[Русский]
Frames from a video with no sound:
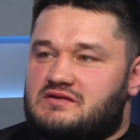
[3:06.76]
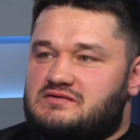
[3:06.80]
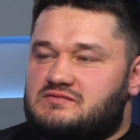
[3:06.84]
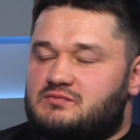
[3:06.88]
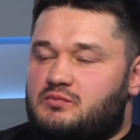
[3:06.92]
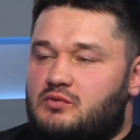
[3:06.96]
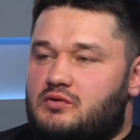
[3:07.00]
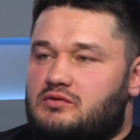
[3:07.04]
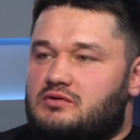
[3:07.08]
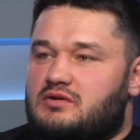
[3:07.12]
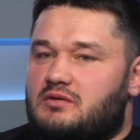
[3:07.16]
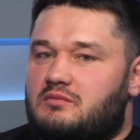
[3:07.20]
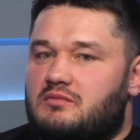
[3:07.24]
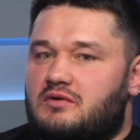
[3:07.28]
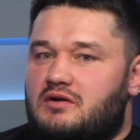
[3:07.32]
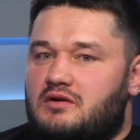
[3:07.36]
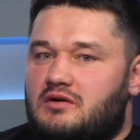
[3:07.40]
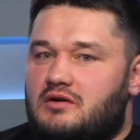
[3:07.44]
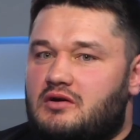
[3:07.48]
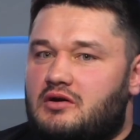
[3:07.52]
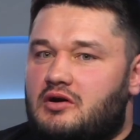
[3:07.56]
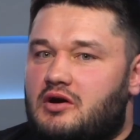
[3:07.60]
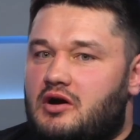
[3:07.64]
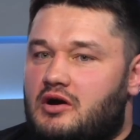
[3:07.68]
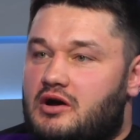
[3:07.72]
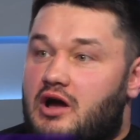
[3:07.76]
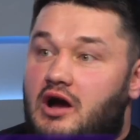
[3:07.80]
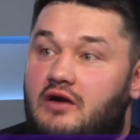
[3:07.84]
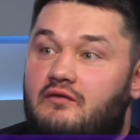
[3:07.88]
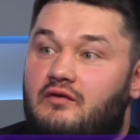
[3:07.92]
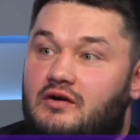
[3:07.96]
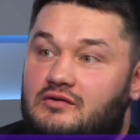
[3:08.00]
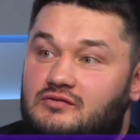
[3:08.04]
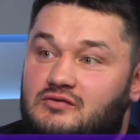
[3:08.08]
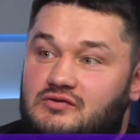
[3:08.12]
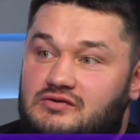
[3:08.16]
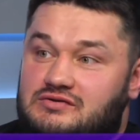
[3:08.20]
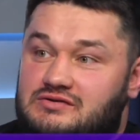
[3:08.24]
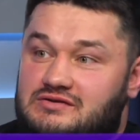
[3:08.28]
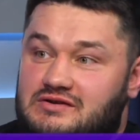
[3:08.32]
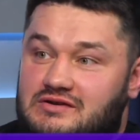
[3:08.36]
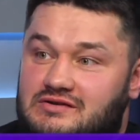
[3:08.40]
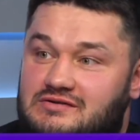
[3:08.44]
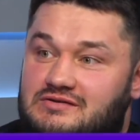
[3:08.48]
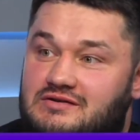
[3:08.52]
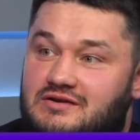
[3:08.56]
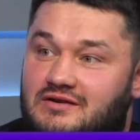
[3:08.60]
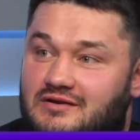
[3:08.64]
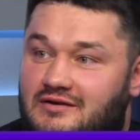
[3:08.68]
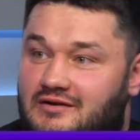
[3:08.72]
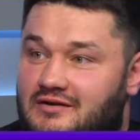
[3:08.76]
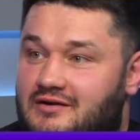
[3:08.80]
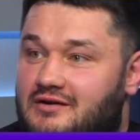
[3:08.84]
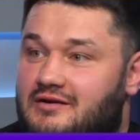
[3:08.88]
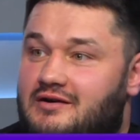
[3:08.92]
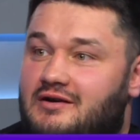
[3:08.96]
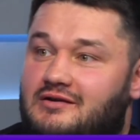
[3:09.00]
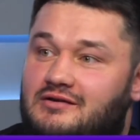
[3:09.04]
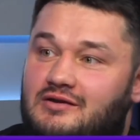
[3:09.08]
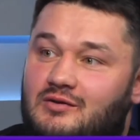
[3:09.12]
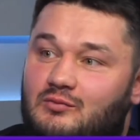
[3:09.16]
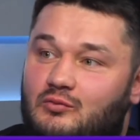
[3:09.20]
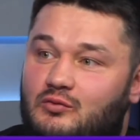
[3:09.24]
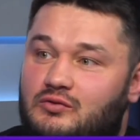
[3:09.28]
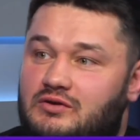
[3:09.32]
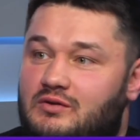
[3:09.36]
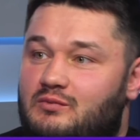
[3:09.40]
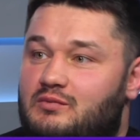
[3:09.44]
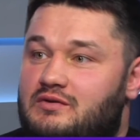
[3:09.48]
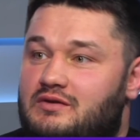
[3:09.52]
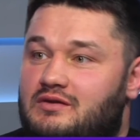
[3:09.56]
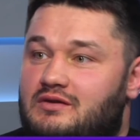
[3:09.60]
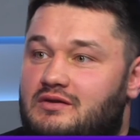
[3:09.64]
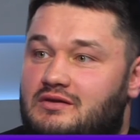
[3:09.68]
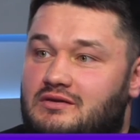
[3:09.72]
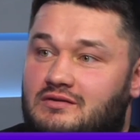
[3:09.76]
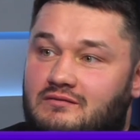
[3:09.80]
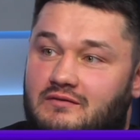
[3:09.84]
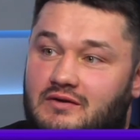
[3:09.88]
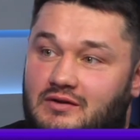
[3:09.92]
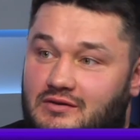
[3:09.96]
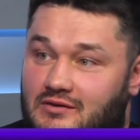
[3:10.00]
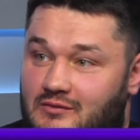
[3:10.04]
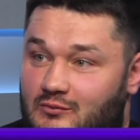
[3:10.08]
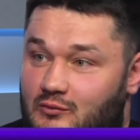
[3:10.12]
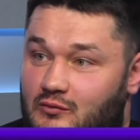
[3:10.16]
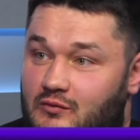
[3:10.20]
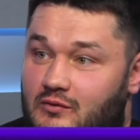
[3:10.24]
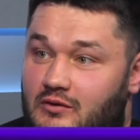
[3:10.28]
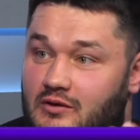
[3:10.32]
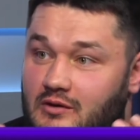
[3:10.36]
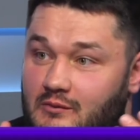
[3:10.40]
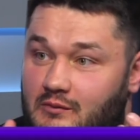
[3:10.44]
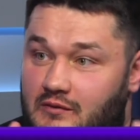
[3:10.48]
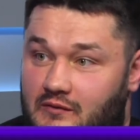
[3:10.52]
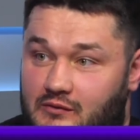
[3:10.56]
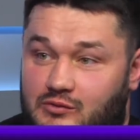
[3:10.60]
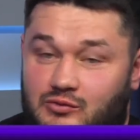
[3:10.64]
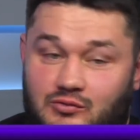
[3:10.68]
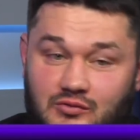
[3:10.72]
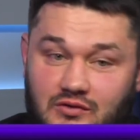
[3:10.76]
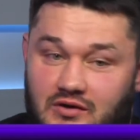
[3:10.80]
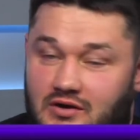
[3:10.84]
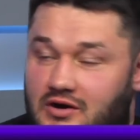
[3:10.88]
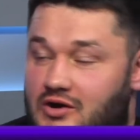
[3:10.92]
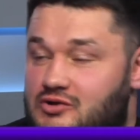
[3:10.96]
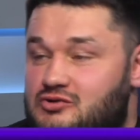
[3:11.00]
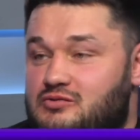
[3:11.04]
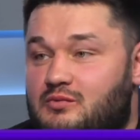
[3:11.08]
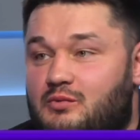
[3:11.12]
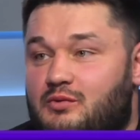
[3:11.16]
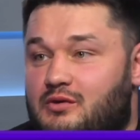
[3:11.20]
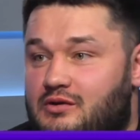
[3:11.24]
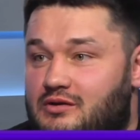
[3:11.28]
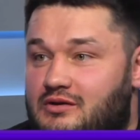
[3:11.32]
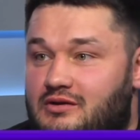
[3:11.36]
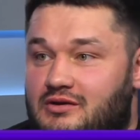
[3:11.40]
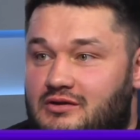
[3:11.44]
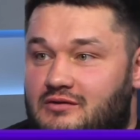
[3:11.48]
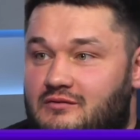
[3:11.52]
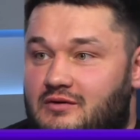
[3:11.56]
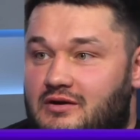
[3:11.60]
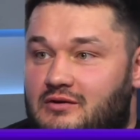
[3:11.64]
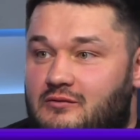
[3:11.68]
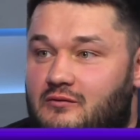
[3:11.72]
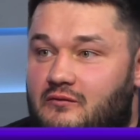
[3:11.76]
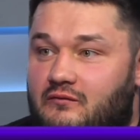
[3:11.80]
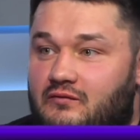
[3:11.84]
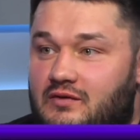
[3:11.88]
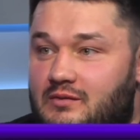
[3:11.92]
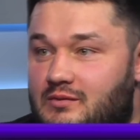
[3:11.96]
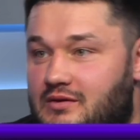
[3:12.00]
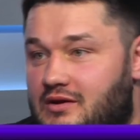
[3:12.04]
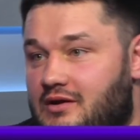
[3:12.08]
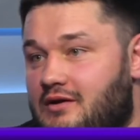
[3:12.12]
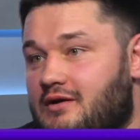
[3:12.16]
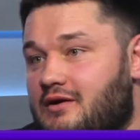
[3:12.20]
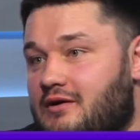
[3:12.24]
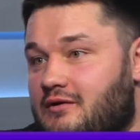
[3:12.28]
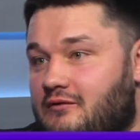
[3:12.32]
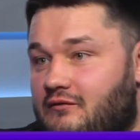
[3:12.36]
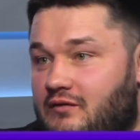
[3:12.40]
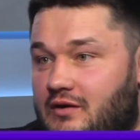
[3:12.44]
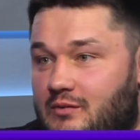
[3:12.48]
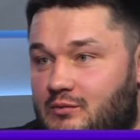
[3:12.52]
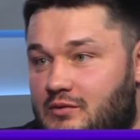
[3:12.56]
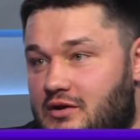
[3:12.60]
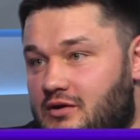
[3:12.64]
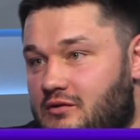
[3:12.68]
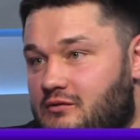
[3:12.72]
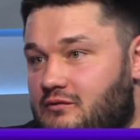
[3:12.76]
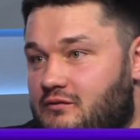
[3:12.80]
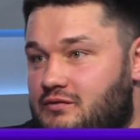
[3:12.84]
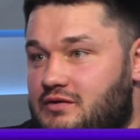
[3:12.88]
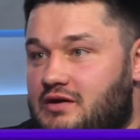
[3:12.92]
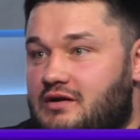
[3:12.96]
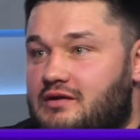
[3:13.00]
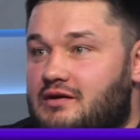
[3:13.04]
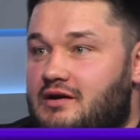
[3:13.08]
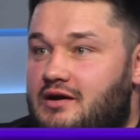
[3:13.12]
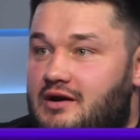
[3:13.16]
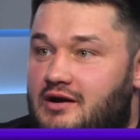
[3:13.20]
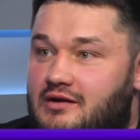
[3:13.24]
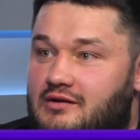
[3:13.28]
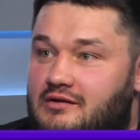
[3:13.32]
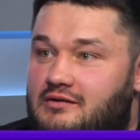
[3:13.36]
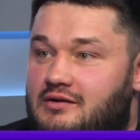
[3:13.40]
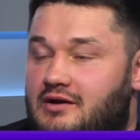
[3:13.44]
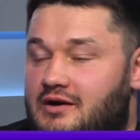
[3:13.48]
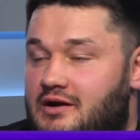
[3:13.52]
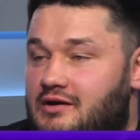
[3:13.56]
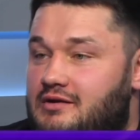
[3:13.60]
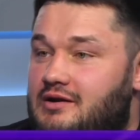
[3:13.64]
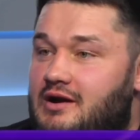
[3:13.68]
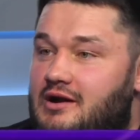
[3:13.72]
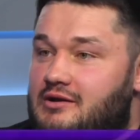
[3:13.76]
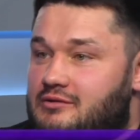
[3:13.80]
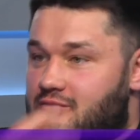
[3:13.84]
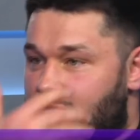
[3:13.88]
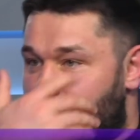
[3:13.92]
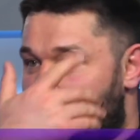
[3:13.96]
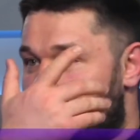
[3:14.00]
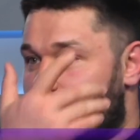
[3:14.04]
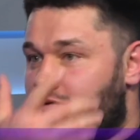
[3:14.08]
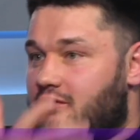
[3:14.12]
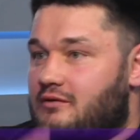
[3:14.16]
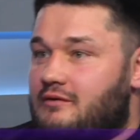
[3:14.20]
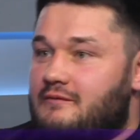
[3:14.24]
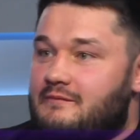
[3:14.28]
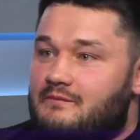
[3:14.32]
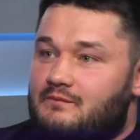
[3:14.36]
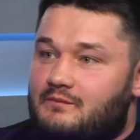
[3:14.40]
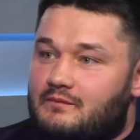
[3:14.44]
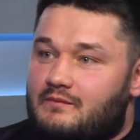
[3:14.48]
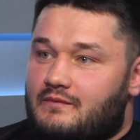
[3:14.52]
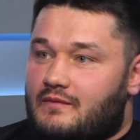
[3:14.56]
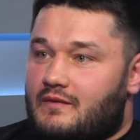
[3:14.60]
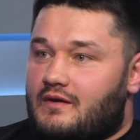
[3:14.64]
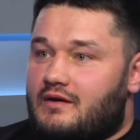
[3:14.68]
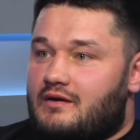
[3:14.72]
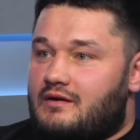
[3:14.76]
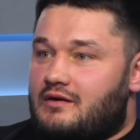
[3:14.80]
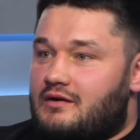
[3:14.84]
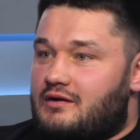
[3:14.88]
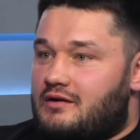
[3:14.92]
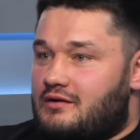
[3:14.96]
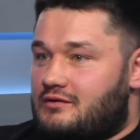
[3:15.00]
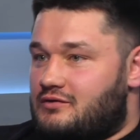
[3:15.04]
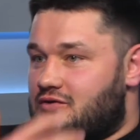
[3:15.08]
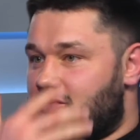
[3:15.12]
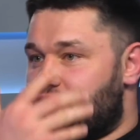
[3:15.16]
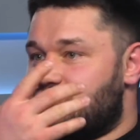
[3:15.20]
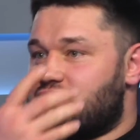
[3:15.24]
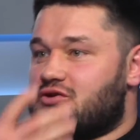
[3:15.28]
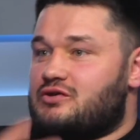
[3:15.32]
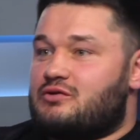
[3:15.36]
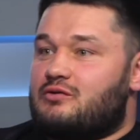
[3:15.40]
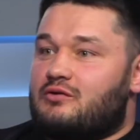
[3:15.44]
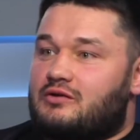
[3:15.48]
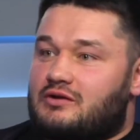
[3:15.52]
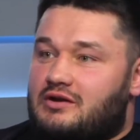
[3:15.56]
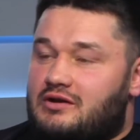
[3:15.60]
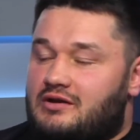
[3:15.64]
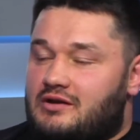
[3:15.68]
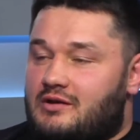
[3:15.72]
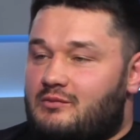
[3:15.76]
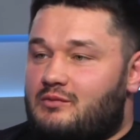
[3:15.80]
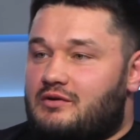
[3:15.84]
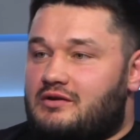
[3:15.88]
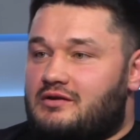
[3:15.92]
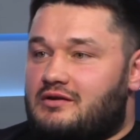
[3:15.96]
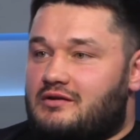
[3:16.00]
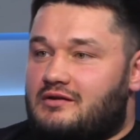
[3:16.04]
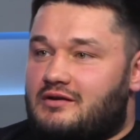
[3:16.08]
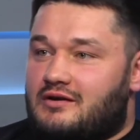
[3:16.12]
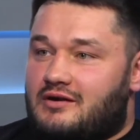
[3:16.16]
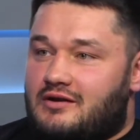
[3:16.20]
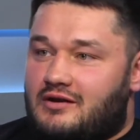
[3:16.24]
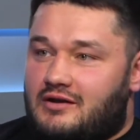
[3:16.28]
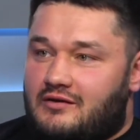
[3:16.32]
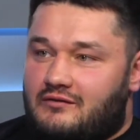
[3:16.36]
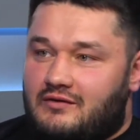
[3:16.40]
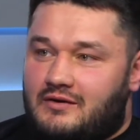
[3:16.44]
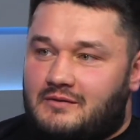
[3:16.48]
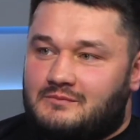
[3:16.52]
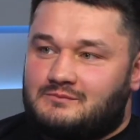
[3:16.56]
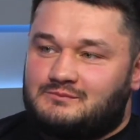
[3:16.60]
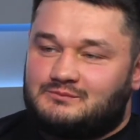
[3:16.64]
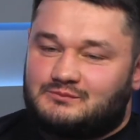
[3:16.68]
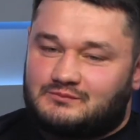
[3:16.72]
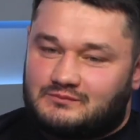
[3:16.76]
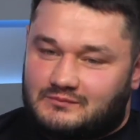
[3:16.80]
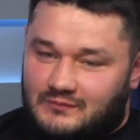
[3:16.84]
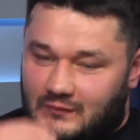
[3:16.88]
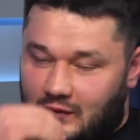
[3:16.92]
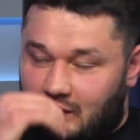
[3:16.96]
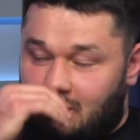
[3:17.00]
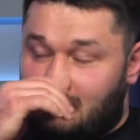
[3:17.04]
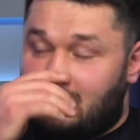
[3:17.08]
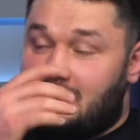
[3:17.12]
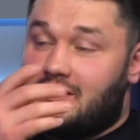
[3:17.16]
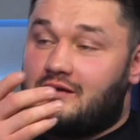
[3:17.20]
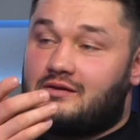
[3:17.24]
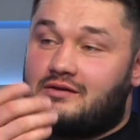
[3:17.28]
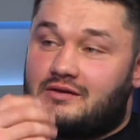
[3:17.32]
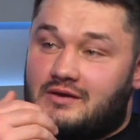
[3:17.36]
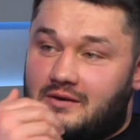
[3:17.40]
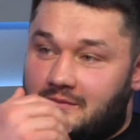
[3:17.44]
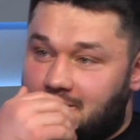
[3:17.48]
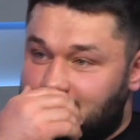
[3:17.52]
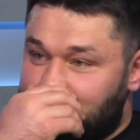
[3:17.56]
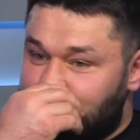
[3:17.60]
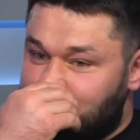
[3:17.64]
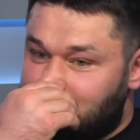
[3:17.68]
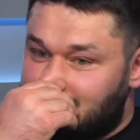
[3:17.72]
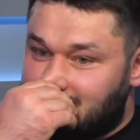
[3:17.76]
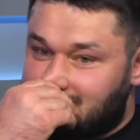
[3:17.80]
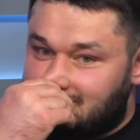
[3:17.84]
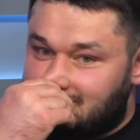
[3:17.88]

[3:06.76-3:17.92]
и спортом. Как вы относитесь э, к одному небезызвестному певцу, не хочу просто называть его фильм, фамилию, но все догадались у него Э, три шестерки набито на голове, ну, на лице.